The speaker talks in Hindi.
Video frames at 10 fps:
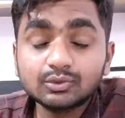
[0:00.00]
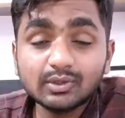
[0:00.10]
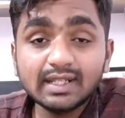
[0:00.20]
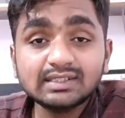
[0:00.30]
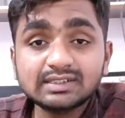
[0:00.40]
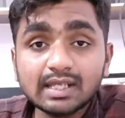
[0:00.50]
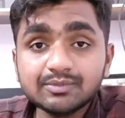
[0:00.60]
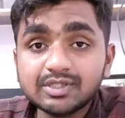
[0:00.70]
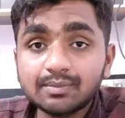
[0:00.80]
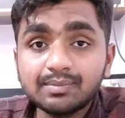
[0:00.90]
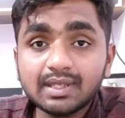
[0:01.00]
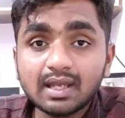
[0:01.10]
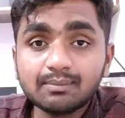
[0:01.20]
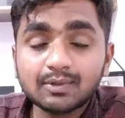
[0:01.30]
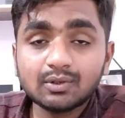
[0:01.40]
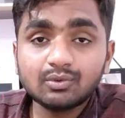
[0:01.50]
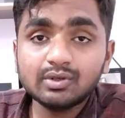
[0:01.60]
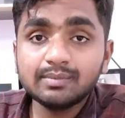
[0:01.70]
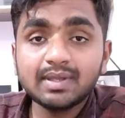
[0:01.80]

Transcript: हैं तो नेक्स्ट टाइम जब भी आपका कोई